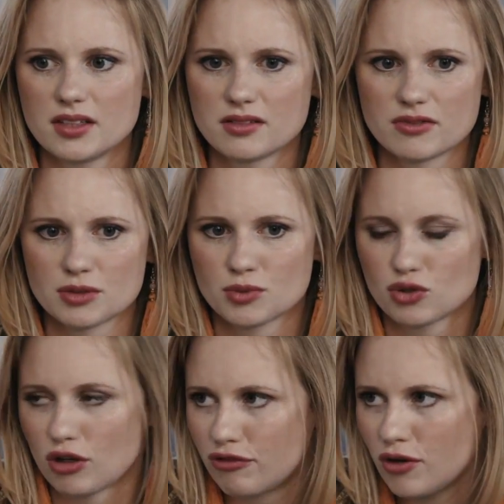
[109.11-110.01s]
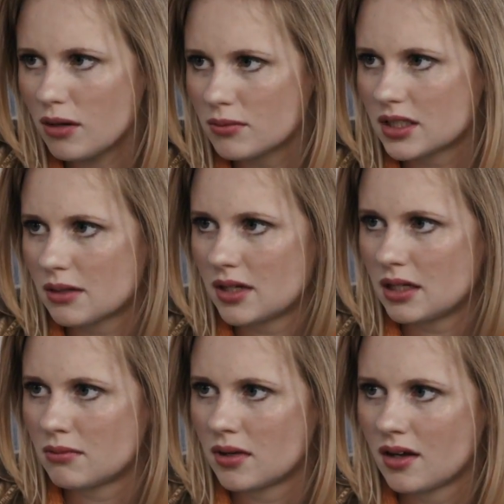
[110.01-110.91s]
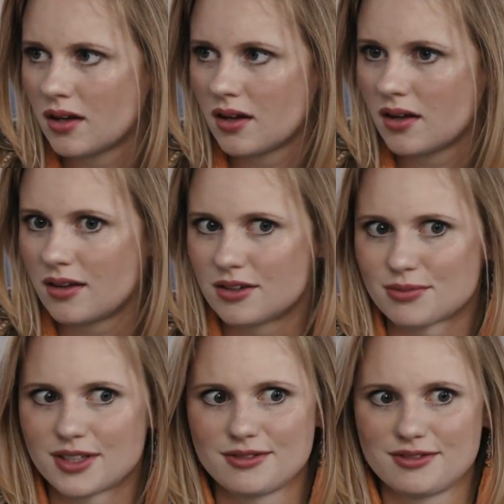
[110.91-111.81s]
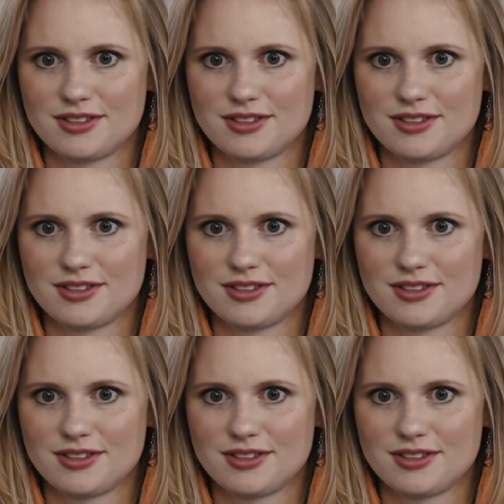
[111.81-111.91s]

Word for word: irgendwas musst du doch vorhaben mit deinem Leben. Ich meine,